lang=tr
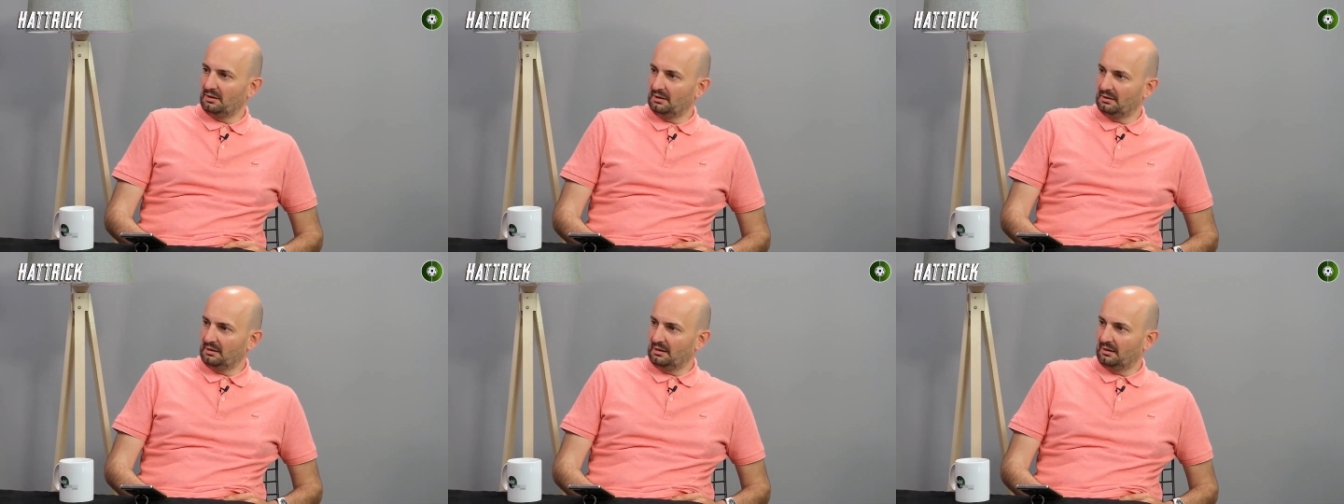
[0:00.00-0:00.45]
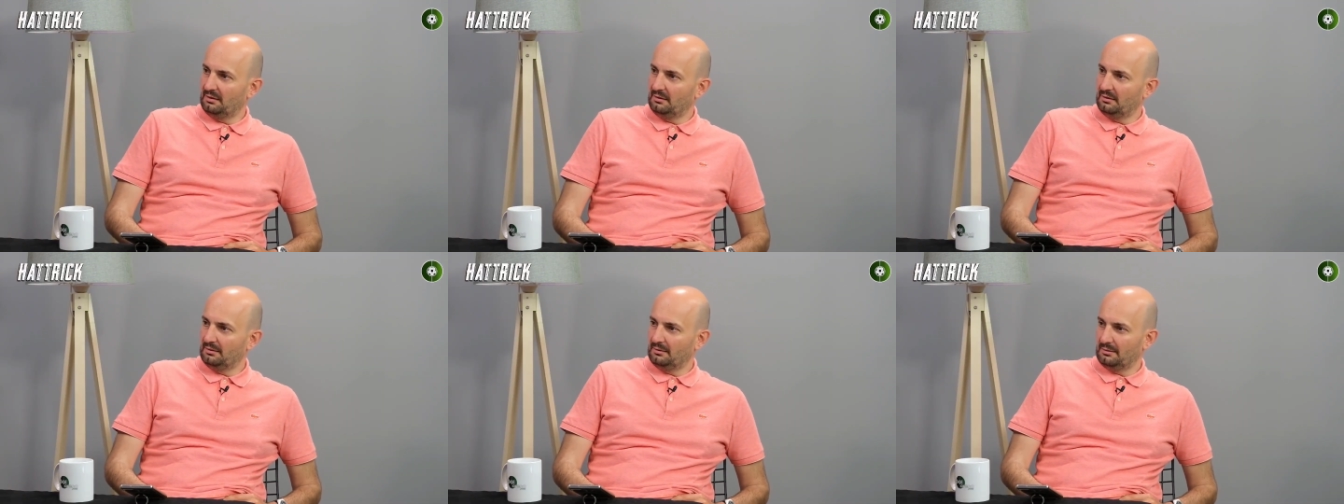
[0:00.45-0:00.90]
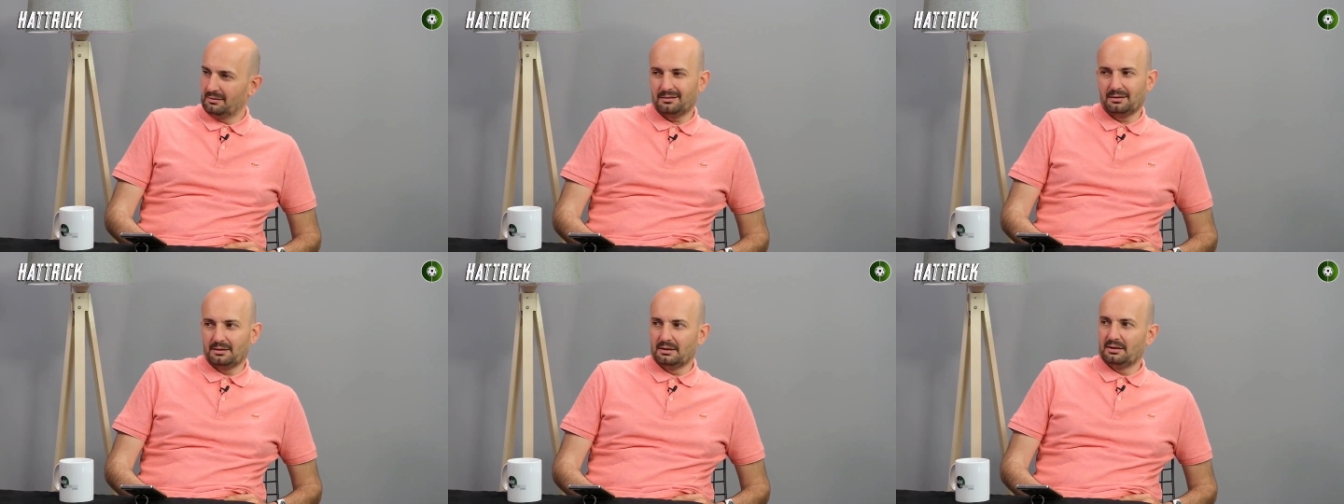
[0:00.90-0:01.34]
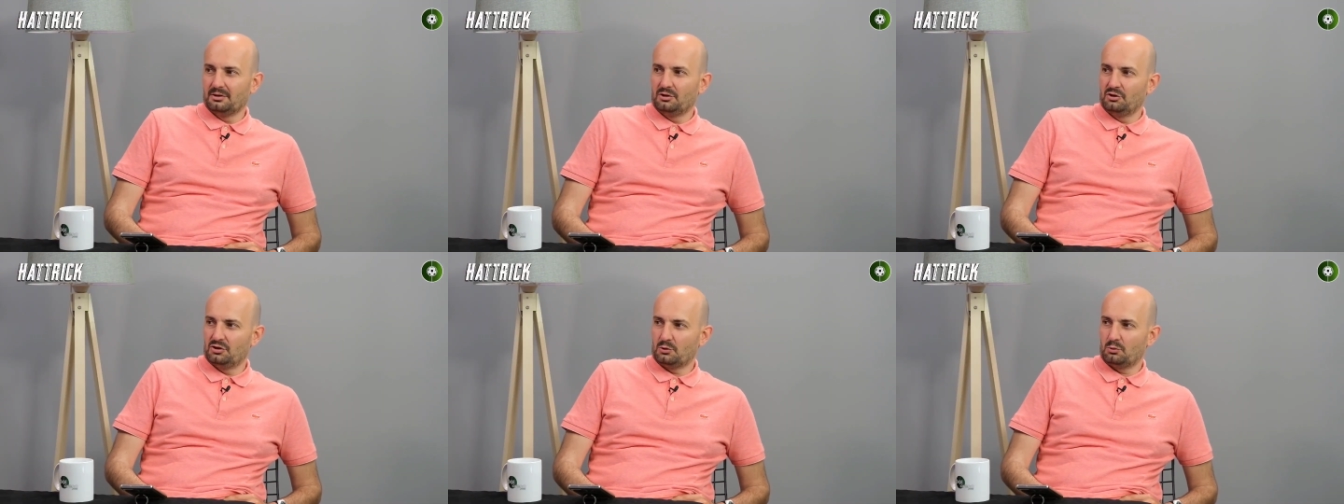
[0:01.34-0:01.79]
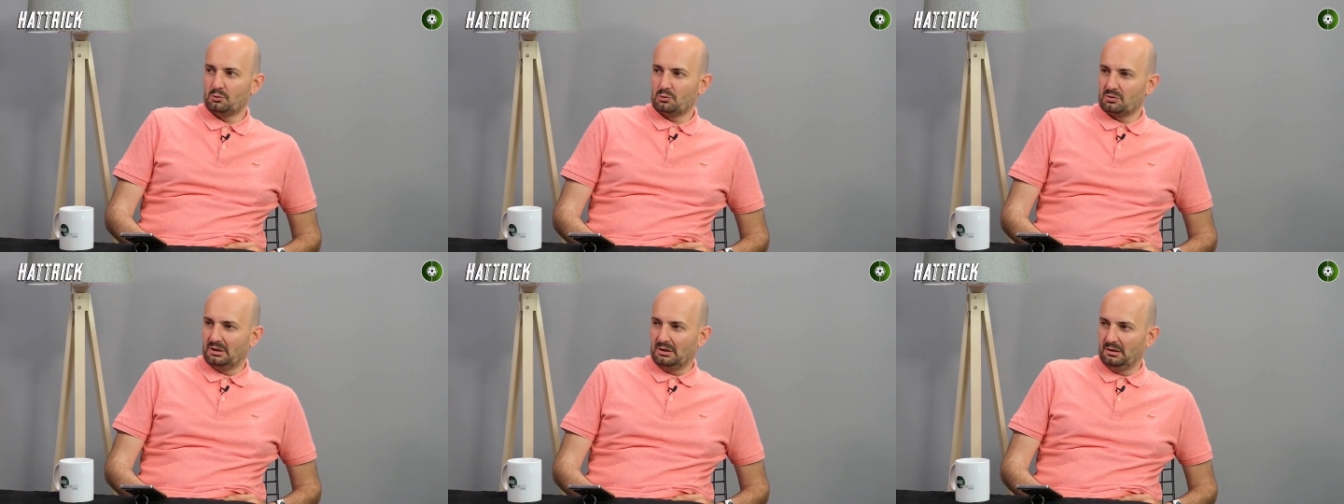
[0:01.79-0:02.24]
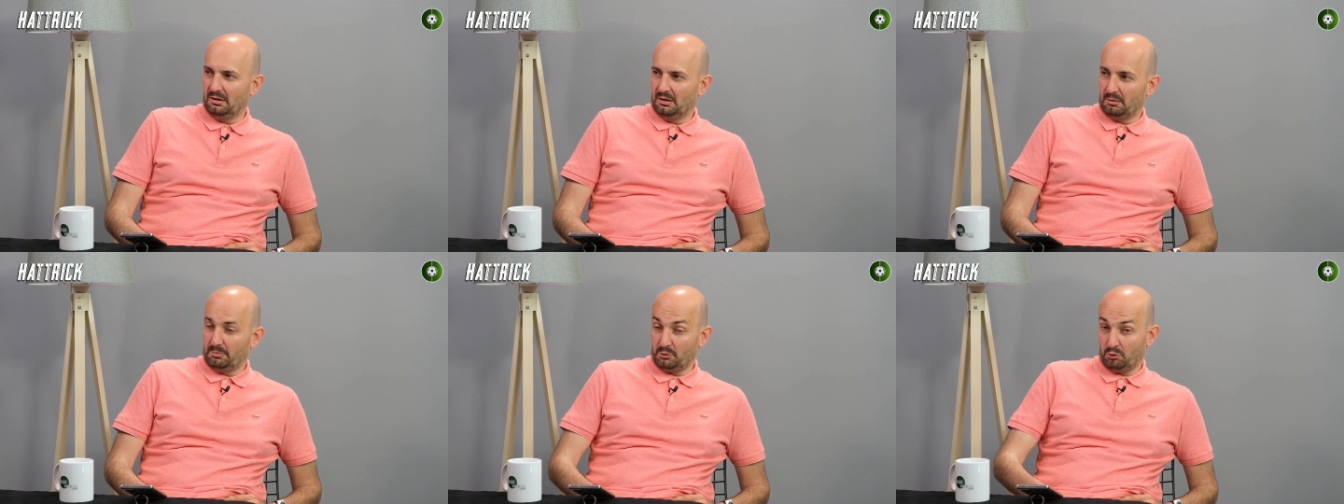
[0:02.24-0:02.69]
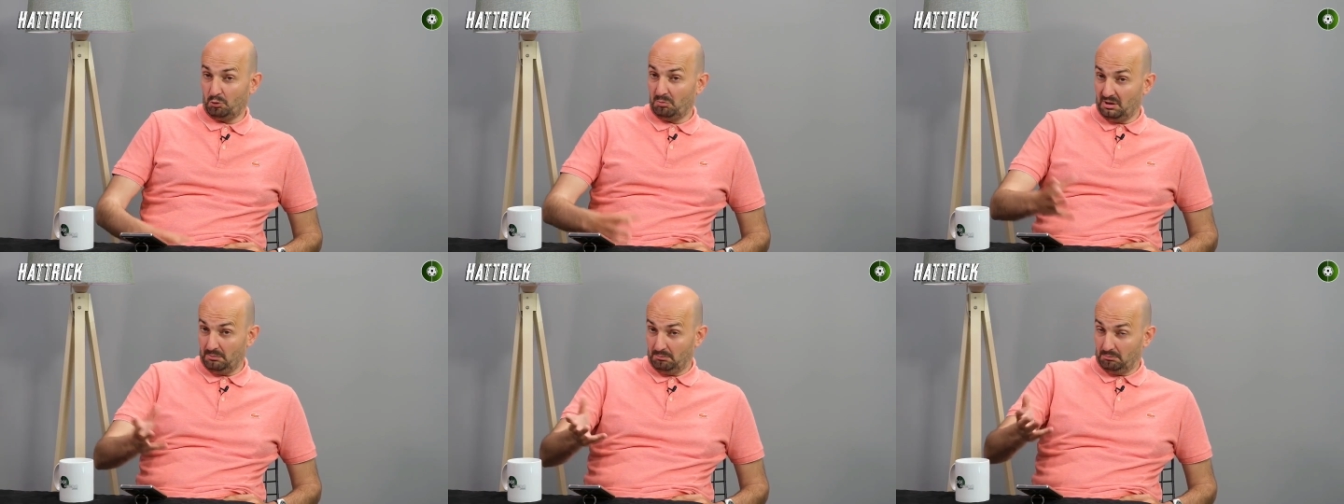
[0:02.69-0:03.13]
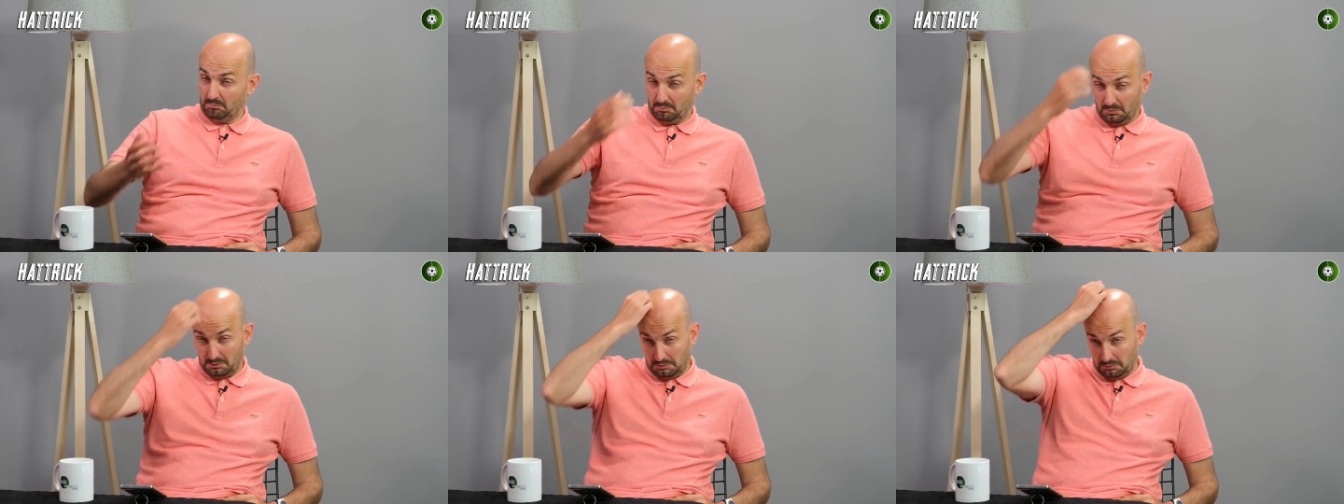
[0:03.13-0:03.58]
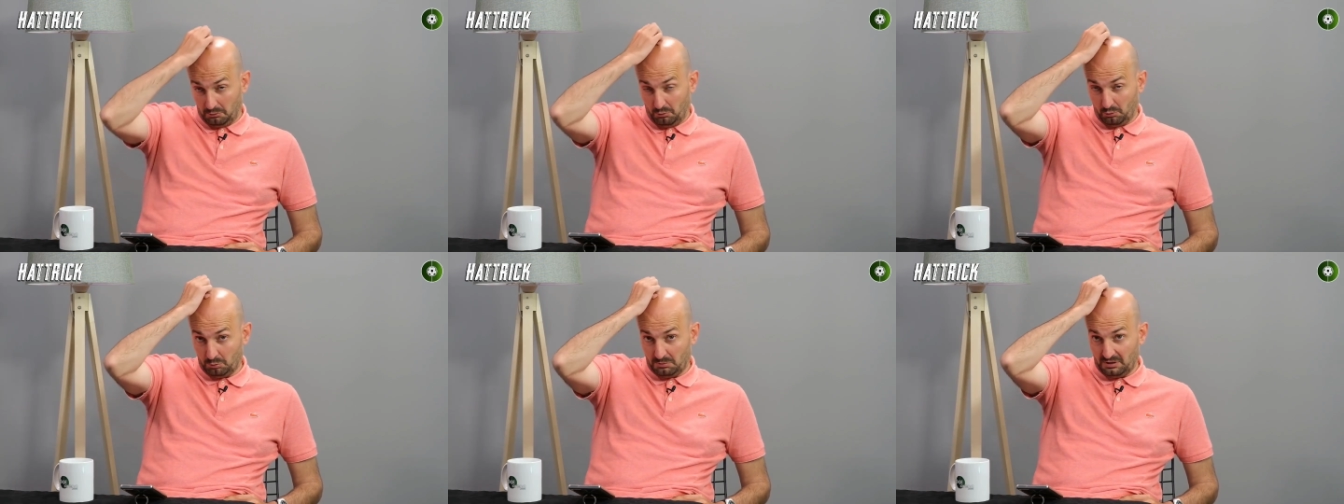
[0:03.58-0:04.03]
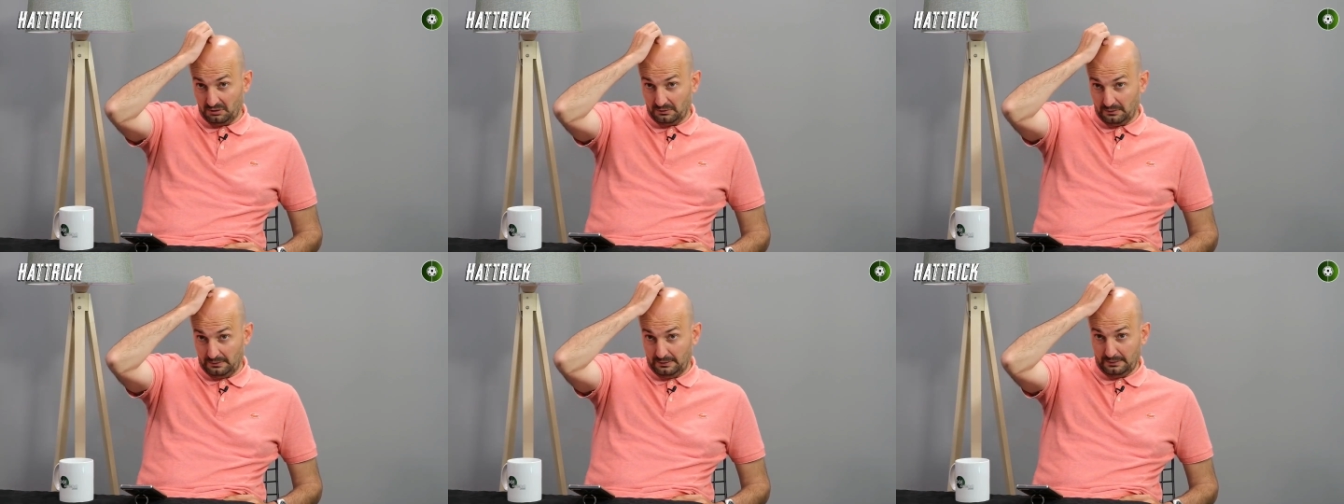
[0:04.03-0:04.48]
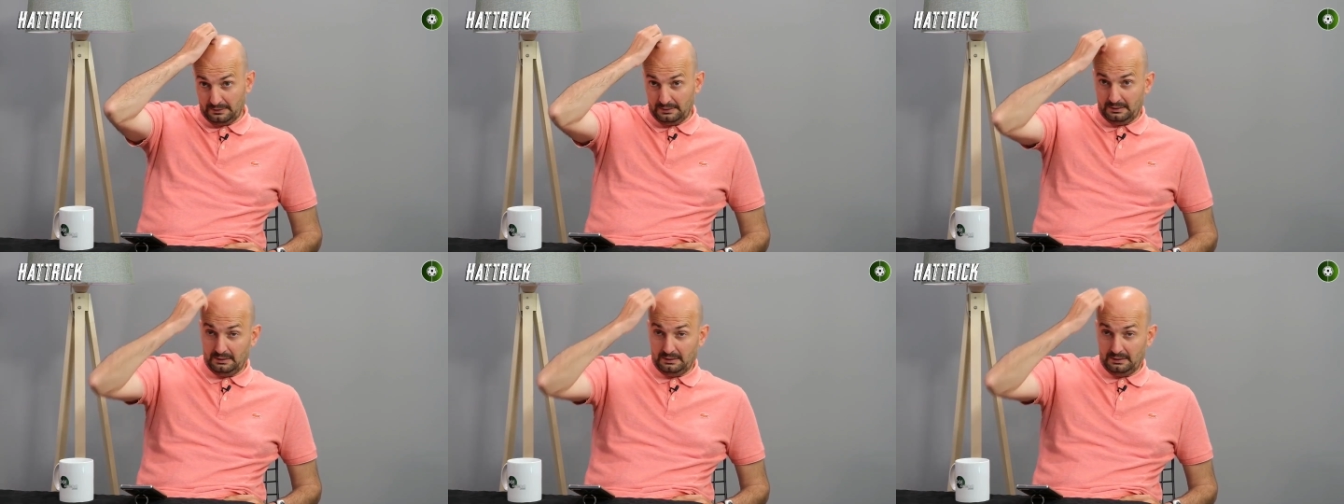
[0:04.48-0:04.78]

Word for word: Hani genelde Jesus daha ağır basıyordu benim e, gördüğüm kadarıyla.